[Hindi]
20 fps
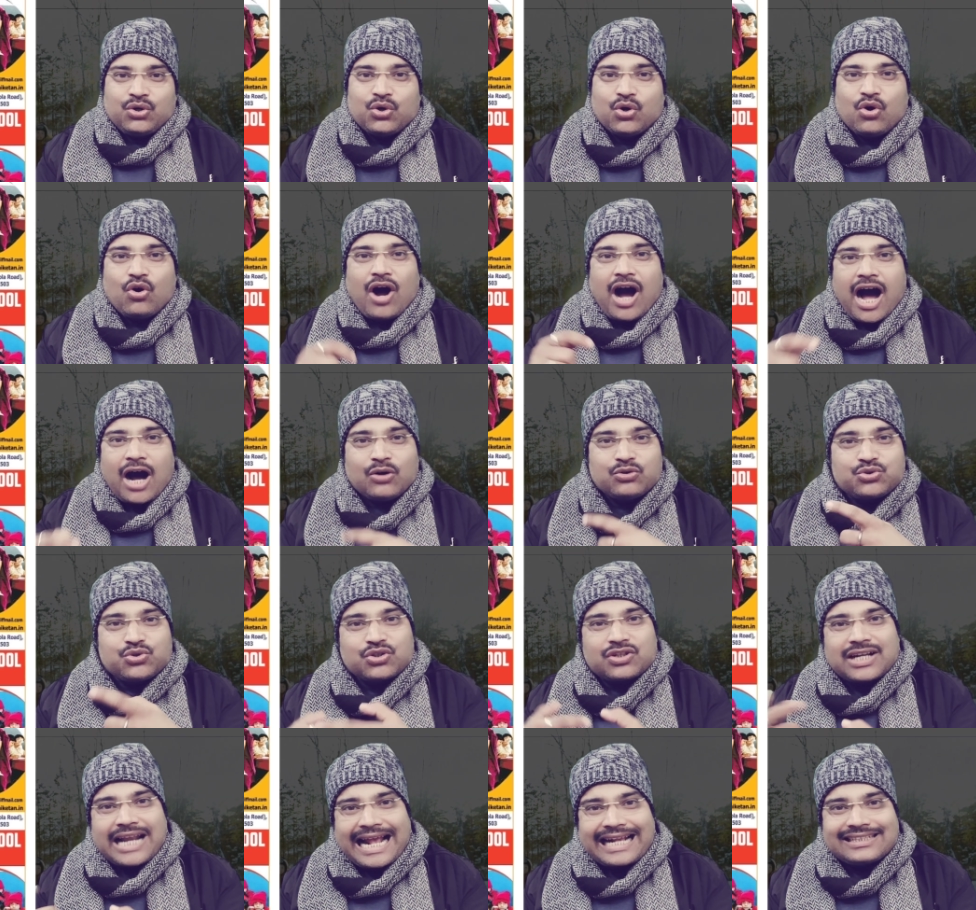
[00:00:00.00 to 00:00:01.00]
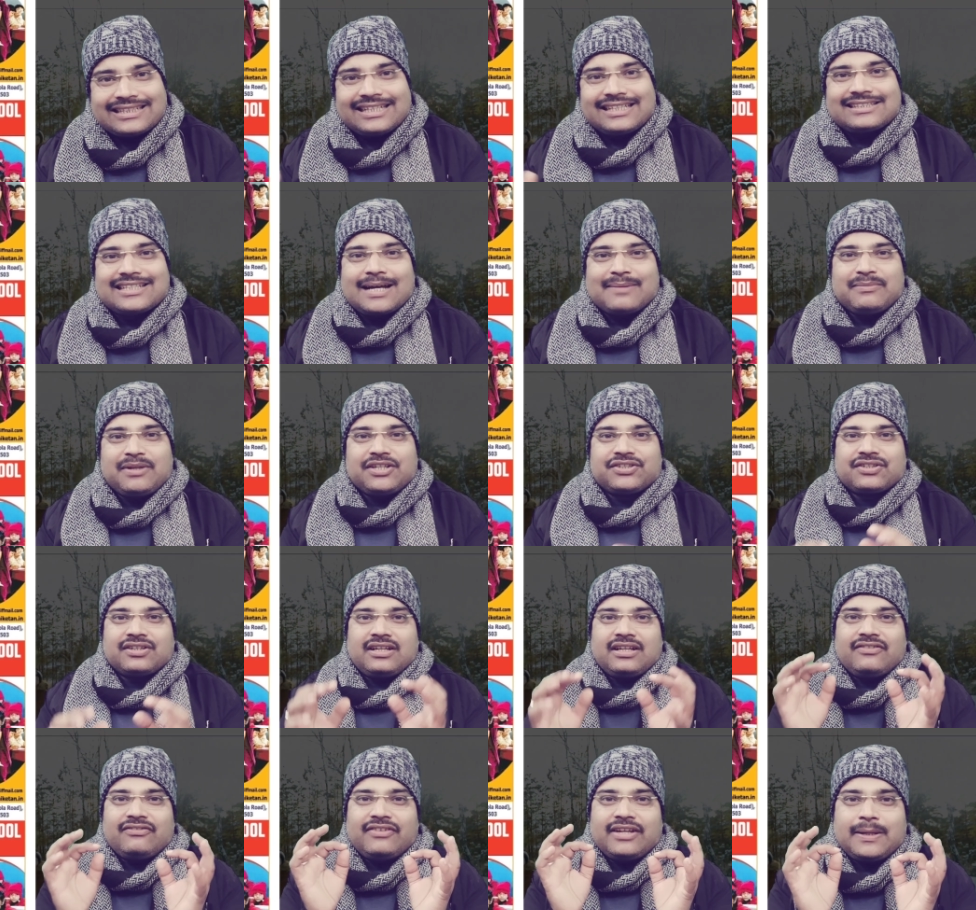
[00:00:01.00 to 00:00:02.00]
नो हाउ टू क्रैक द
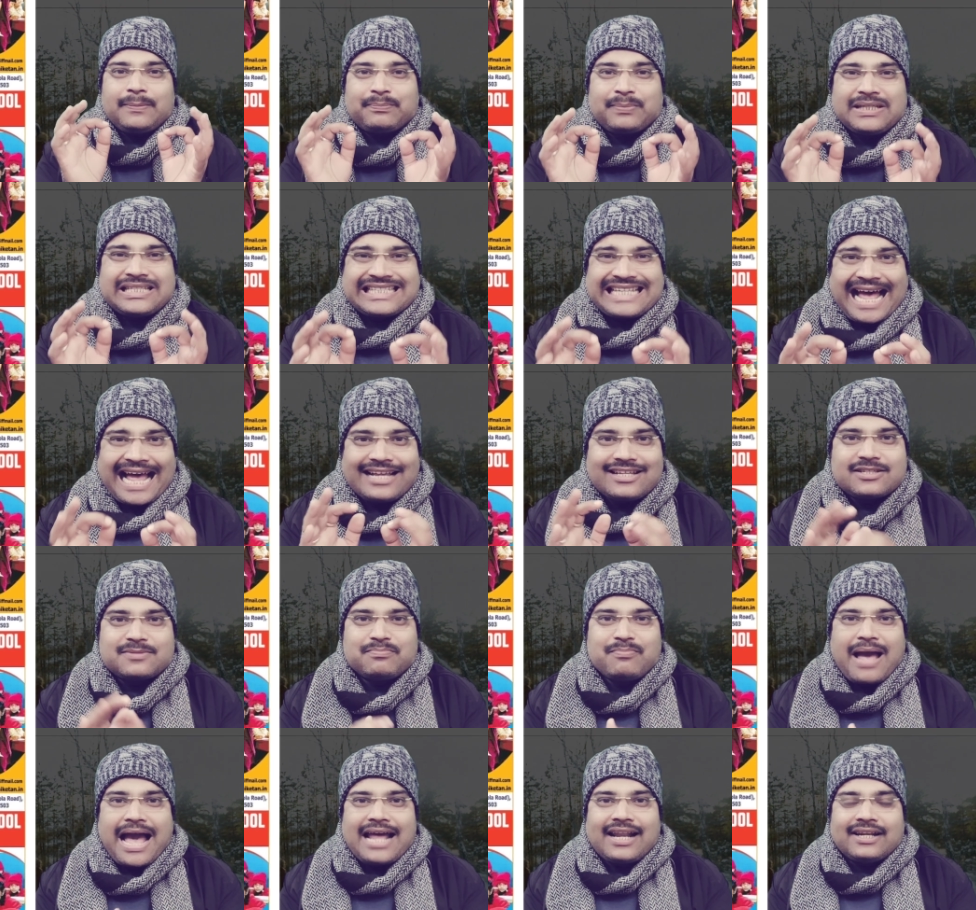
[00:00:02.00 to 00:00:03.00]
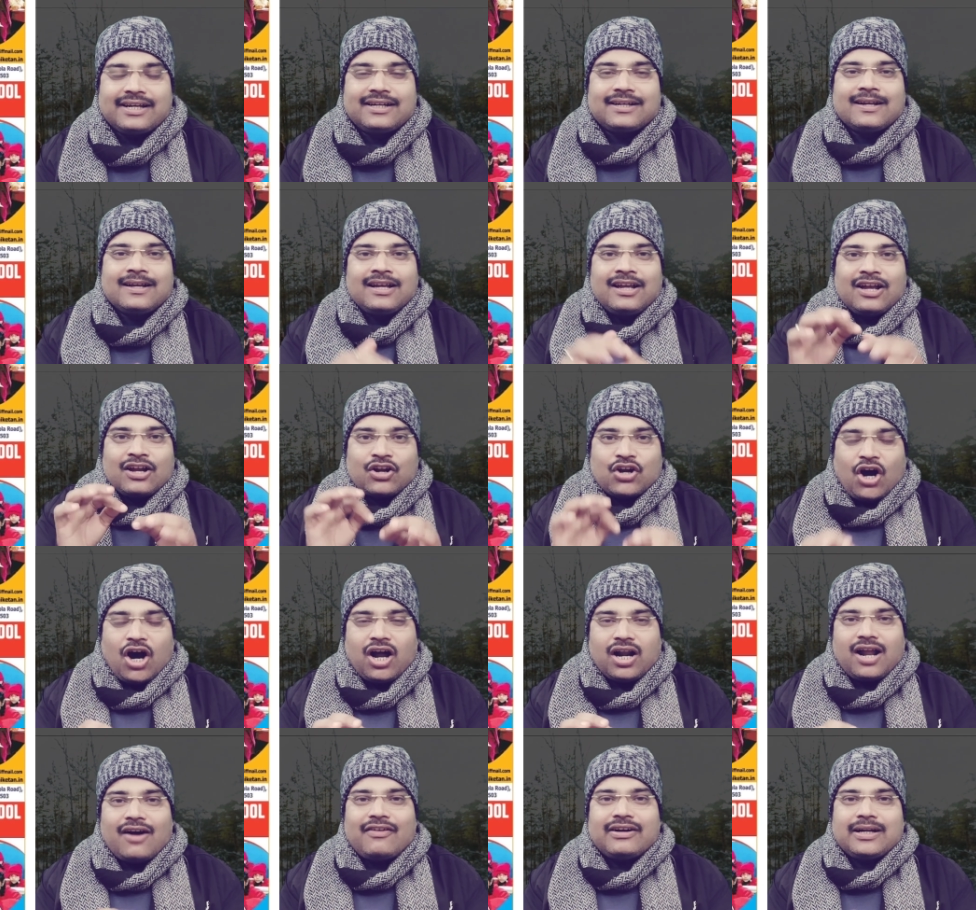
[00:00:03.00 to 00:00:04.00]
एग्जामिनेशन इन वेरी प्रिसाइज मैनर
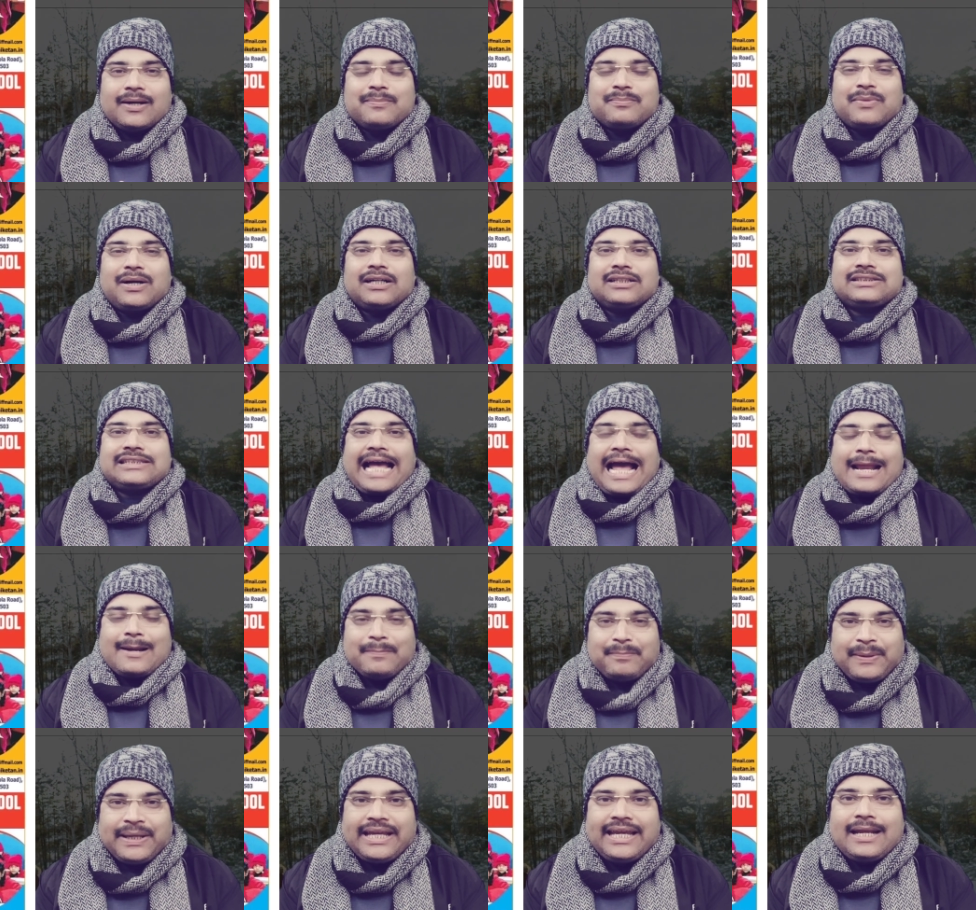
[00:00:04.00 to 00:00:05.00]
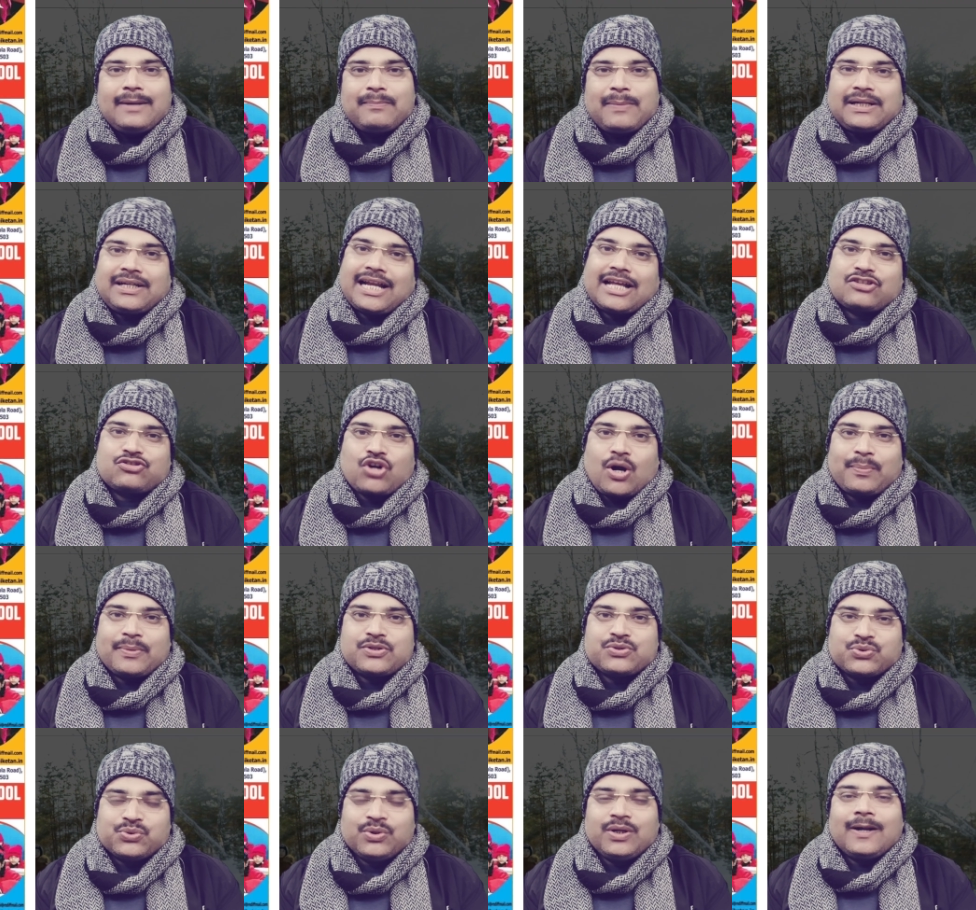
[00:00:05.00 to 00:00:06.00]
कॉल आवर नंबर्स एंड बी इन पटना
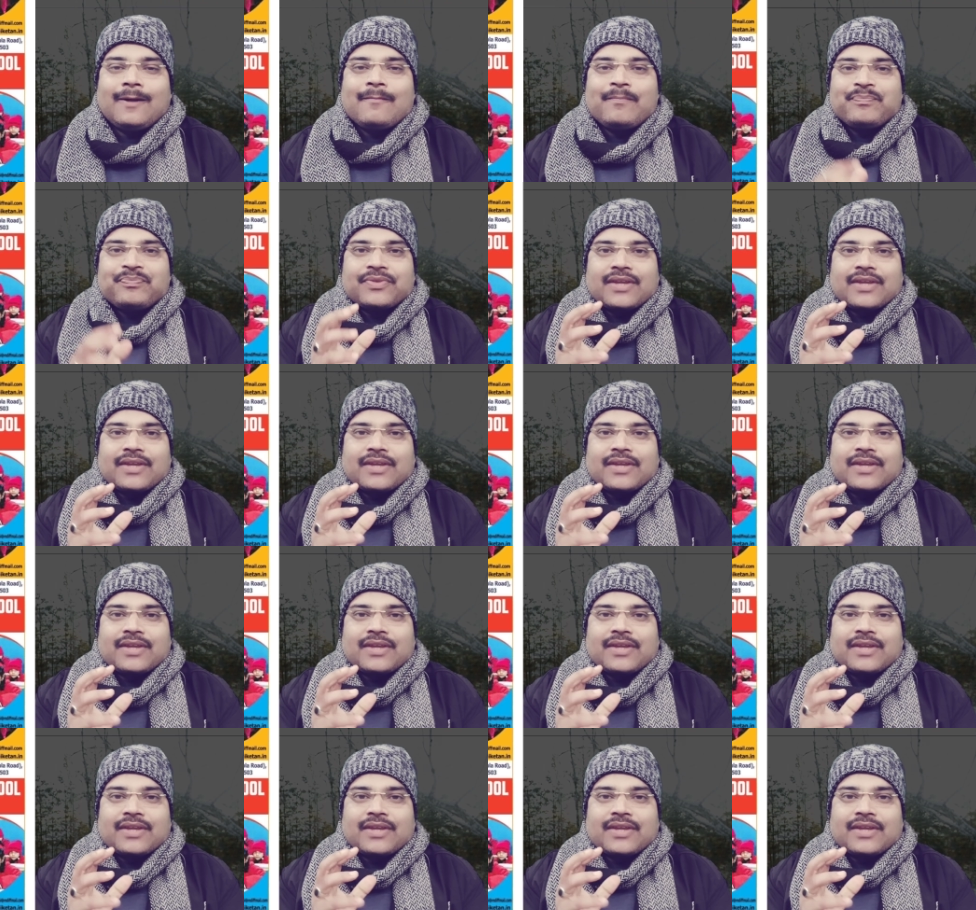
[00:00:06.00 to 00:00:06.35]
टॉप स्कूल